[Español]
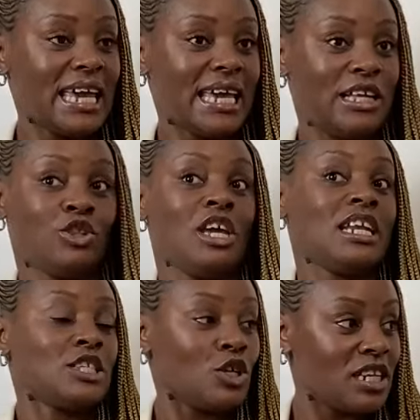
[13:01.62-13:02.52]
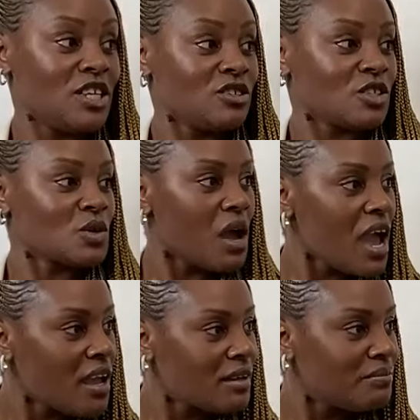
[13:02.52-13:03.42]
Que el resto de niños
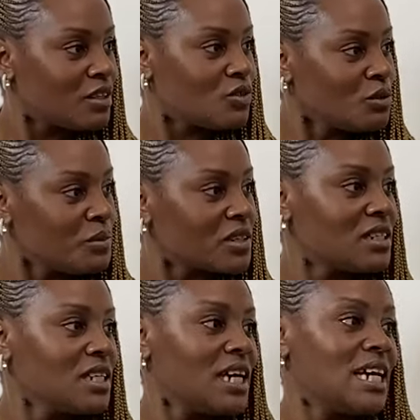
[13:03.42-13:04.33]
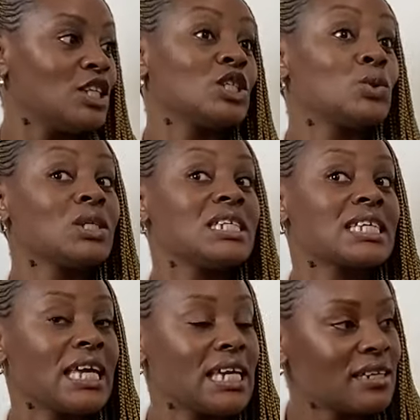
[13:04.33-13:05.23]
es como, ¡eh, pero tú, por qué? Entonces
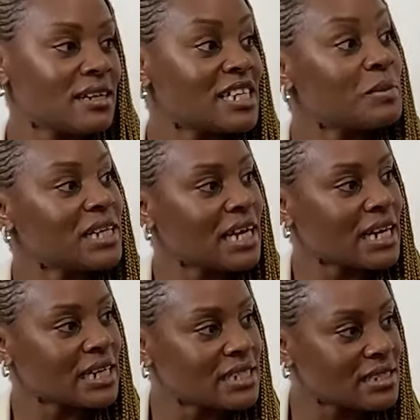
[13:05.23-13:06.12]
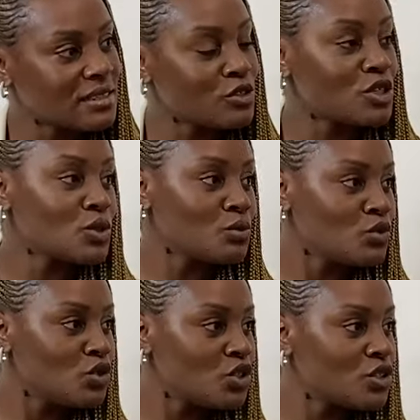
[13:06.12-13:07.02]
tú tienes que ir a explicarles, lo siento